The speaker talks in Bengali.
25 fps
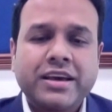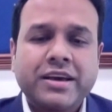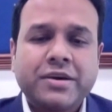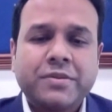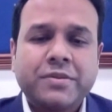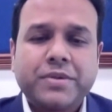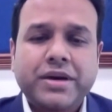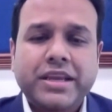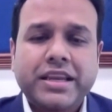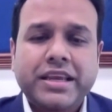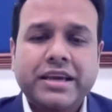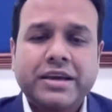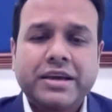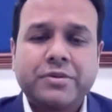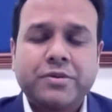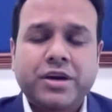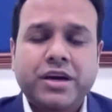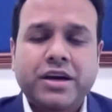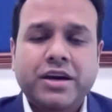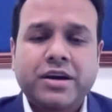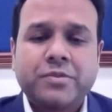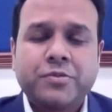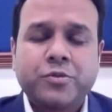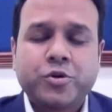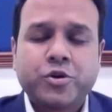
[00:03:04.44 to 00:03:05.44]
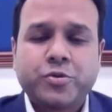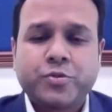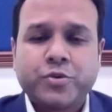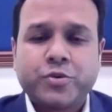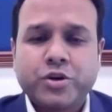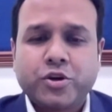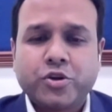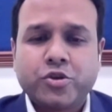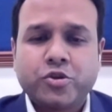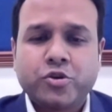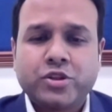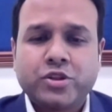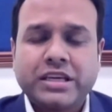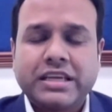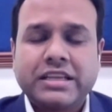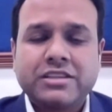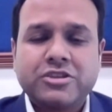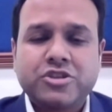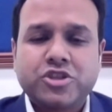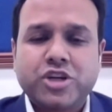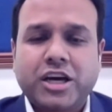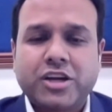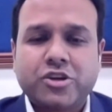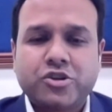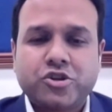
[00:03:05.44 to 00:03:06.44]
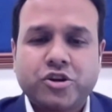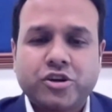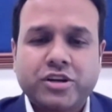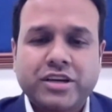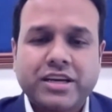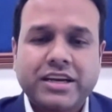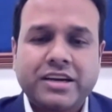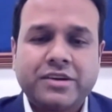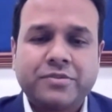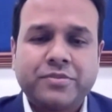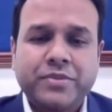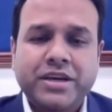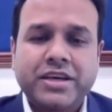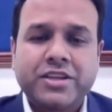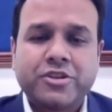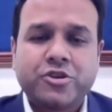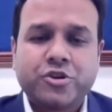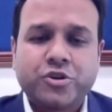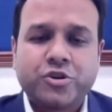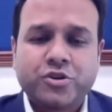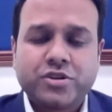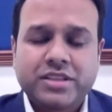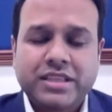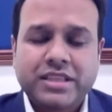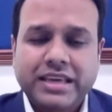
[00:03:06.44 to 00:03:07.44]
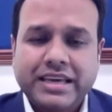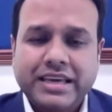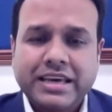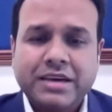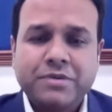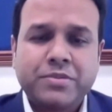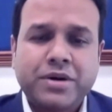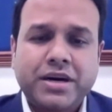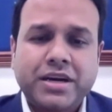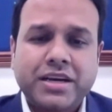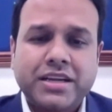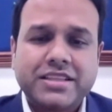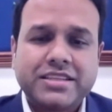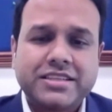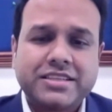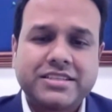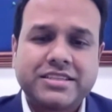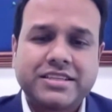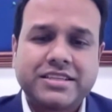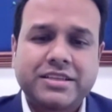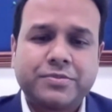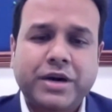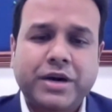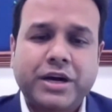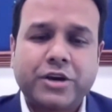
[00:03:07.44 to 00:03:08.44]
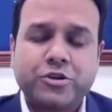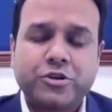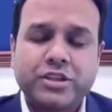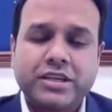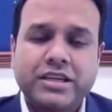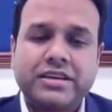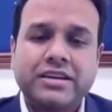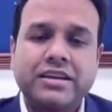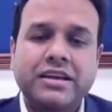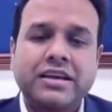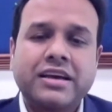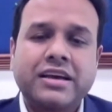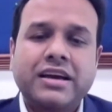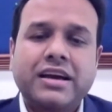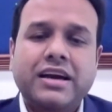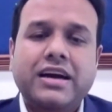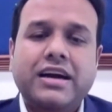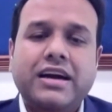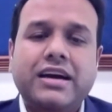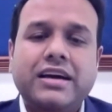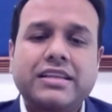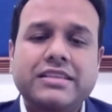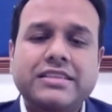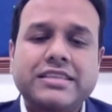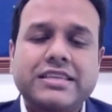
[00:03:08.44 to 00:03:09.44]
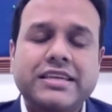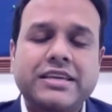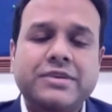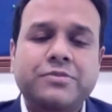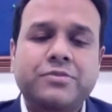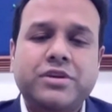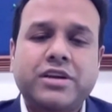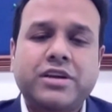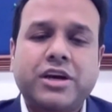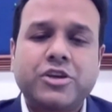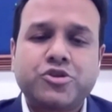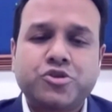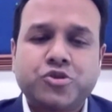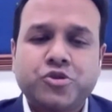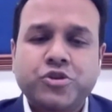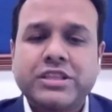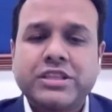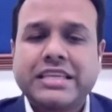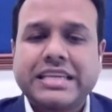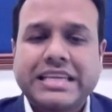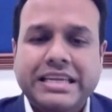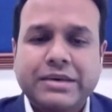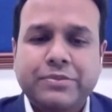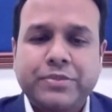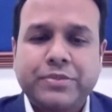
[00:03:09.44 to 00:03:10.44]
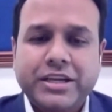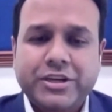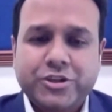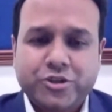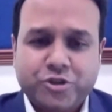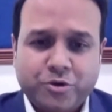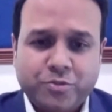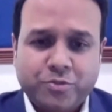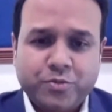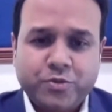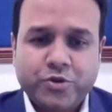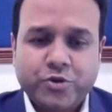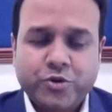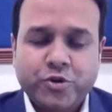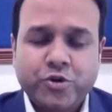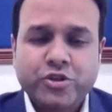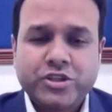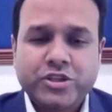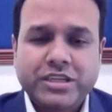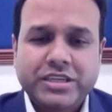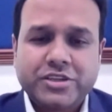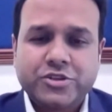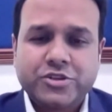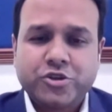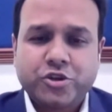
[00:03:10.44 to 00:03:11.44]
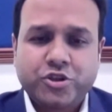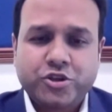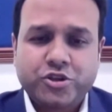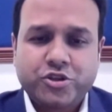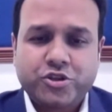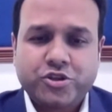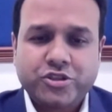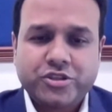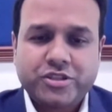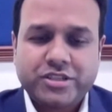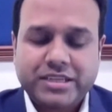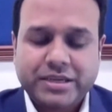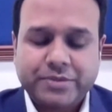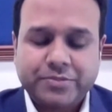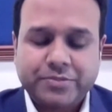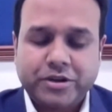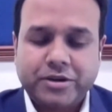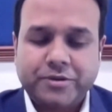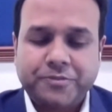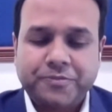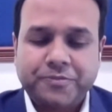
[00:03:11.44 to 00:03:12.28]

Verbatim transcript: মানে মোটামুটি গত তিন চার সরকারের মেয়াদ থেকে বাংলাদেশের সাথে ভারতের যে রাজনৈতিক লেভেলের সম্পর্ক সেটা যথেষ্ট স্টেবল